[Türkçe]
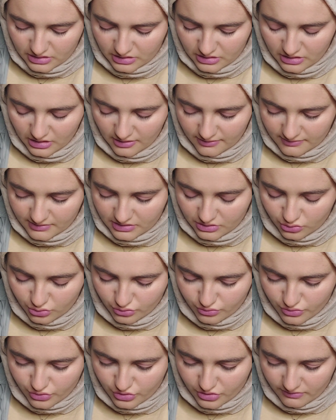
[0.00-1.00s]
Kavga
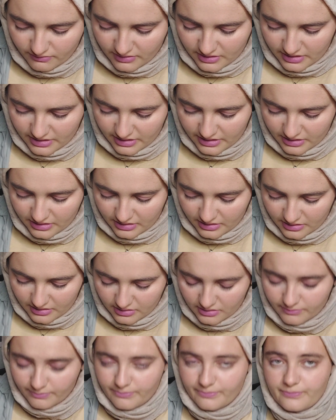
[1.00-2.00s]
dövüş de var
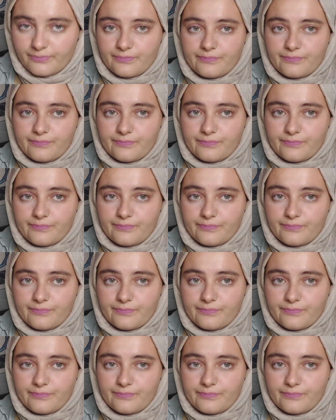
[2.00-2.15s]
herhalde.